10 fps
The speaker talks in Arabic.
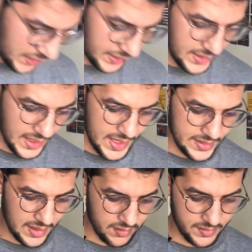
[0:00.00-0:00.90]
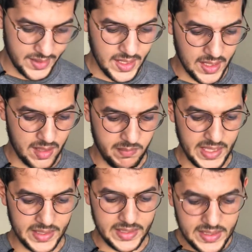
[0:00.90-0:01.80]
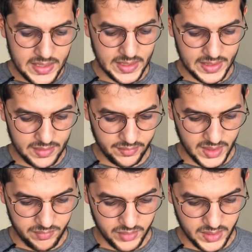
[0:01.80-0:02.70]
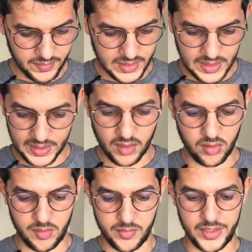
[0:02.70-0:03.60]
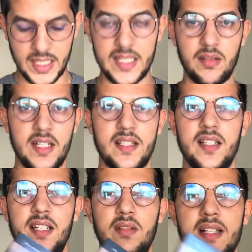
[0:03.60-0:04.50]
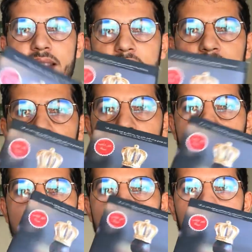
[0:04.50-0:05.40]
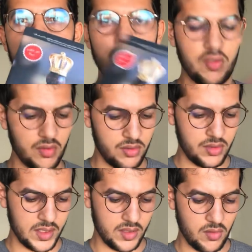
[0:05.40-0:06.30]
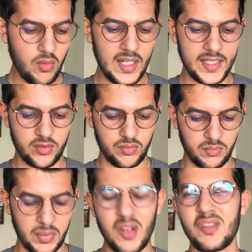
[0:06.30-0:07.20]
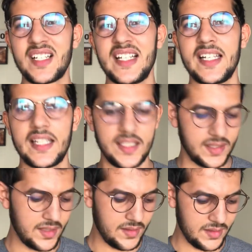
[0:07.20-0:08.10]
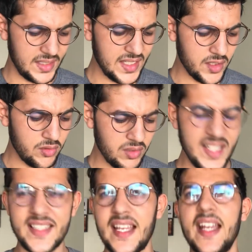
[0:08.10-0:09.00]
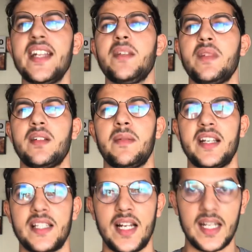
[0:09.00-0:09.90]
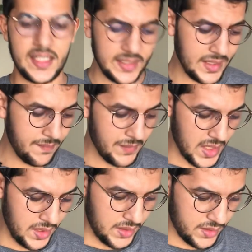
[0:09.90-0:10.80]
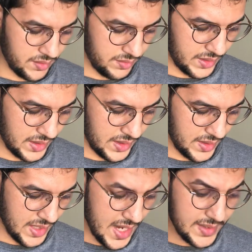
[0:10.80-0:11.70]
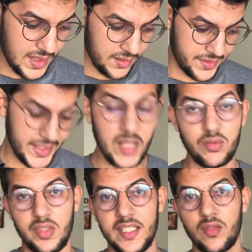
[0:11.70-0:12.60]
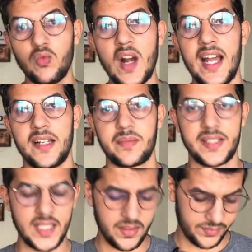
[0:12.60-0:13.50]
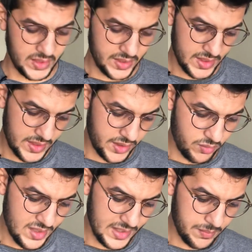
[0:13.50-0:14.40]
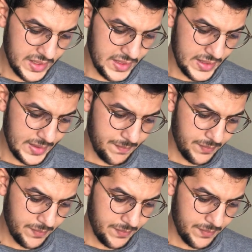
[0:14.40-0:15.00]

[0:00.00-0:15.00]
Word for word: كاين هذا صراحه ما عنديش عليه فريمون شي فكره غير ريكوموندا ليا واحد واحد الصديق الغرور هو العدو بلونغليد ايغو از ذا انمي ولا بقيت عاقل عليه دونك هذا تعاودوا عليه واعر بزاف حيت هنا تيقول لك باللي